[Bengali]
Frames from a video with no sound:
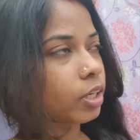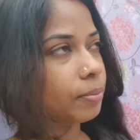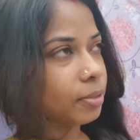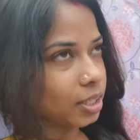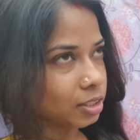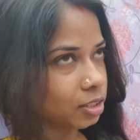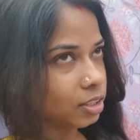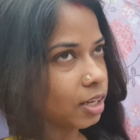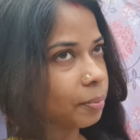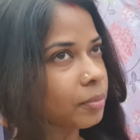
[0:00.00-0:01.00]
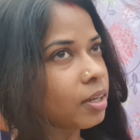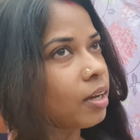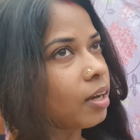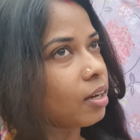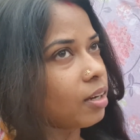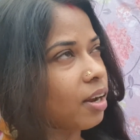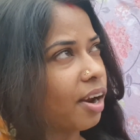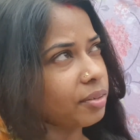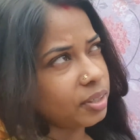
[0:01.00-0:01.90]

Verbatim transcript: টাইম রেস্ট নিলাম আর